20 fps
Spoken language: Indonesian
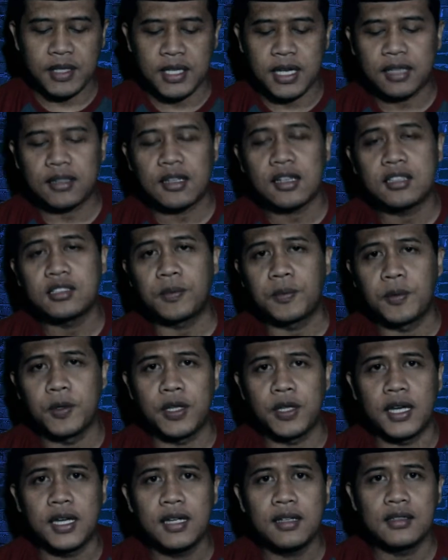minyak tersebut
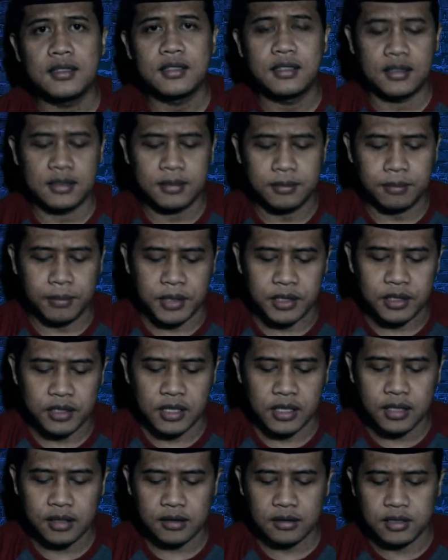ya
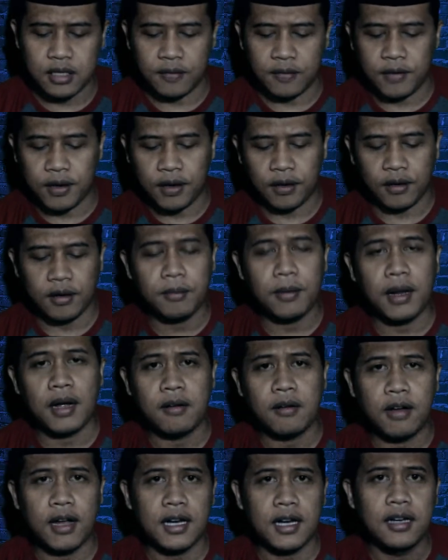sik, zafaron,
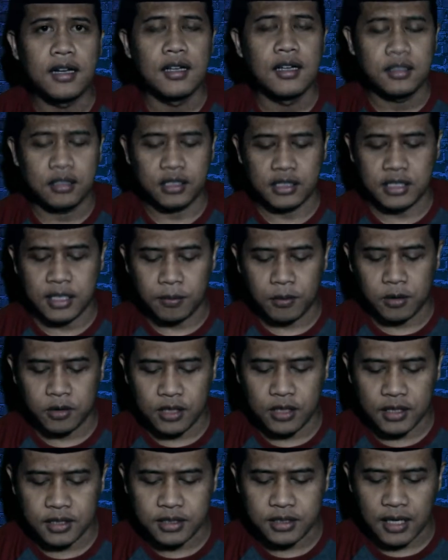mawar dicampur
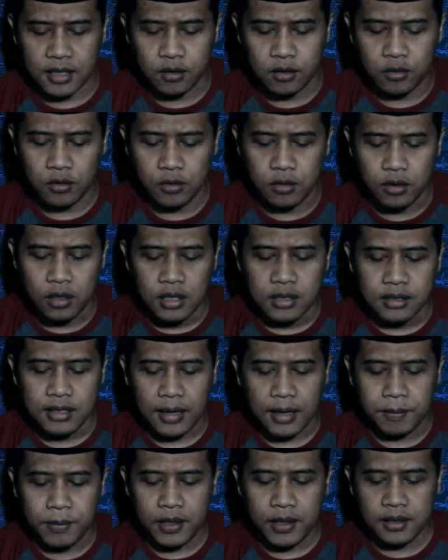jadi satu,
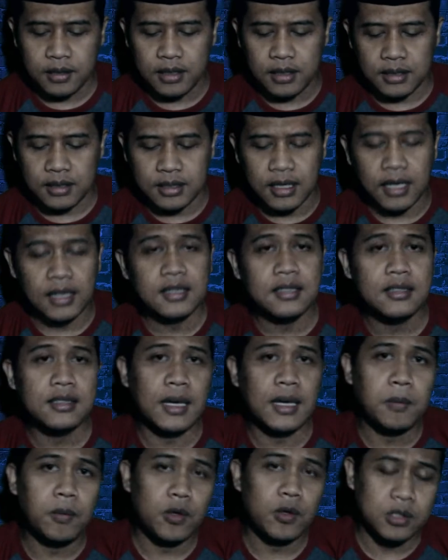tapi tidak
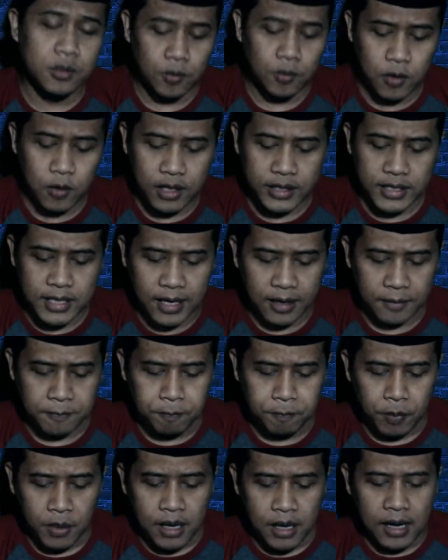dicampur semuanya.
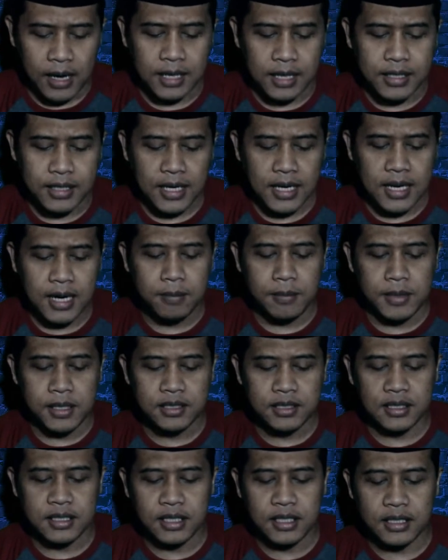Hanya ambil
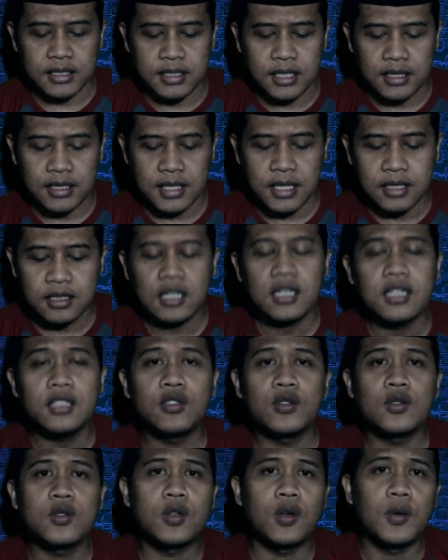sedikit saja
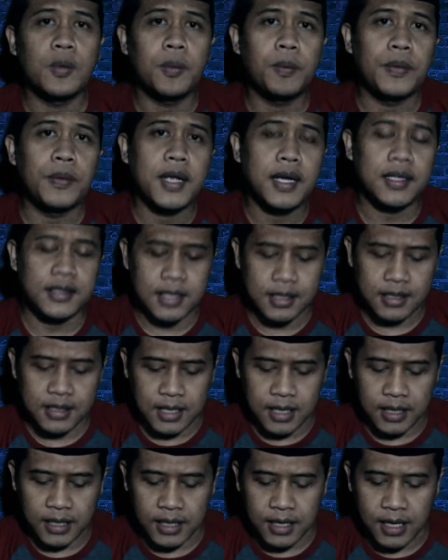secukupnya
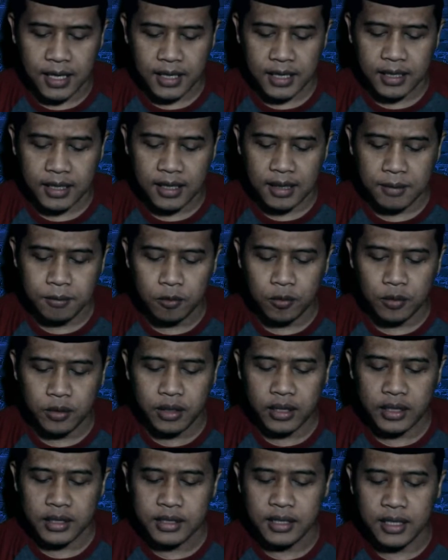saja, kira-kira
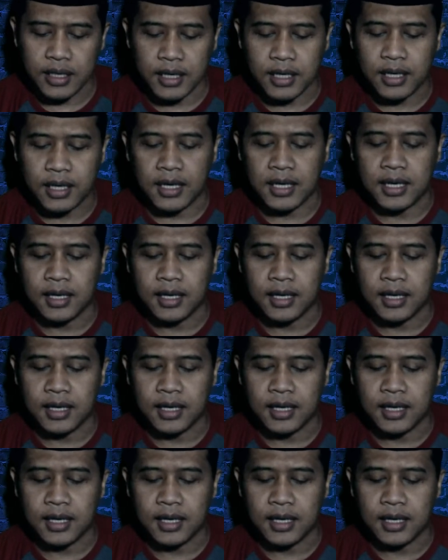mungkin ya